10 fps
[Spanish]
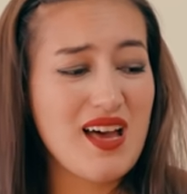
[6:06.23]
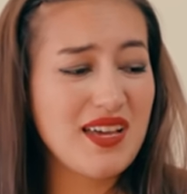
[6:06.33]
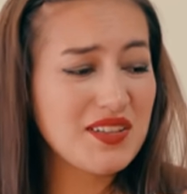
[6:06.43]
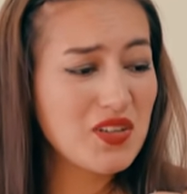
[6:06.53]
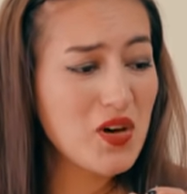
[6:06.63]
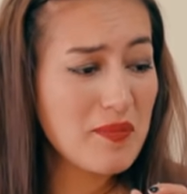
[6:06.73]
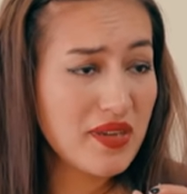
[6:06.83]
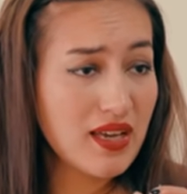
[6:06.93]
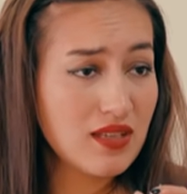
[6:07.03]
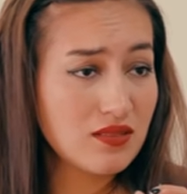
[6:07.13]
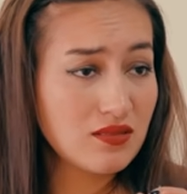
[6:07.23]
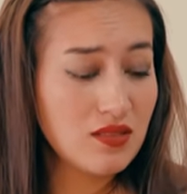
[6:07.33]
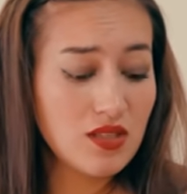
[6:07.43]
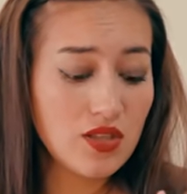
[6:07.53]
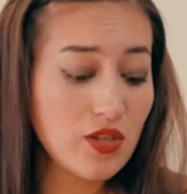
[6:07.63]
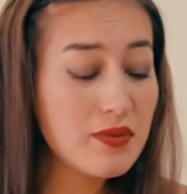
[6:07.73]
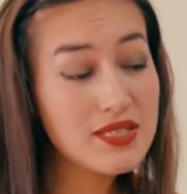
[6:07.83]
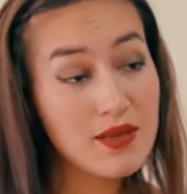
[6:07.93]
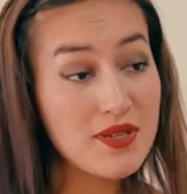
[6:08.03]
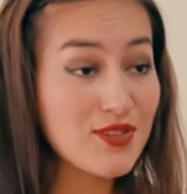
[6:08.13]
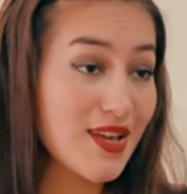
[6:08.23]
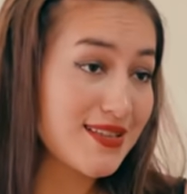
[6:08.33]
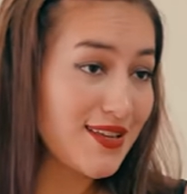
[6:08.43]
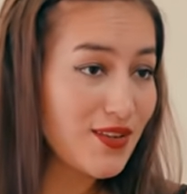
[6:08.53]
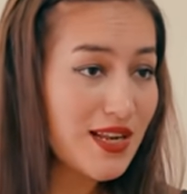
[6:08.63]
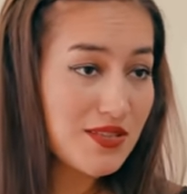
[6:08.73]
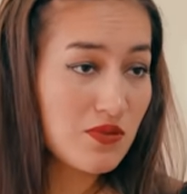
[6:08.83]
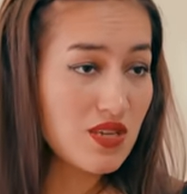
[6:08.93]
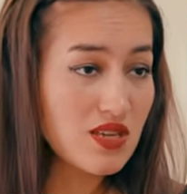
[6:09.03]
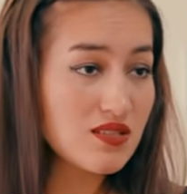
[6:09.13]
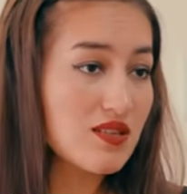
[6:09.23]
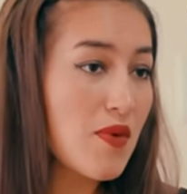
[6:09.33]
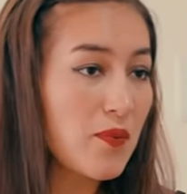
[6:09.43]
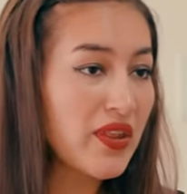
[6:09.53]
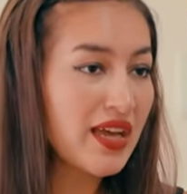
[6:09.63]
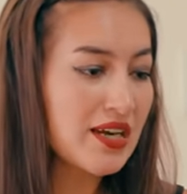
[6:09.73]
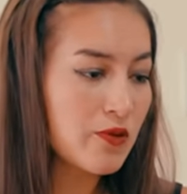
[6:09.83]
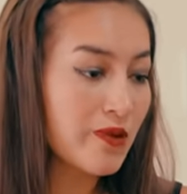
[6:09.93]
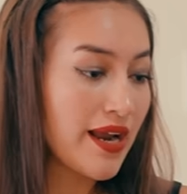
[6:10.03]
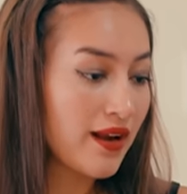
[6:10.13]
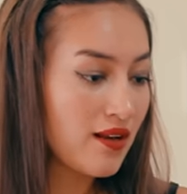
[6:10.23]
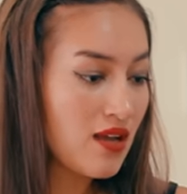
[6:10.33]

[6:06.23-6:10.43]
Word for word: Ay, no, amiga. ¿No ves que me estoy haciendo las uñas? Se me pueden arruinar.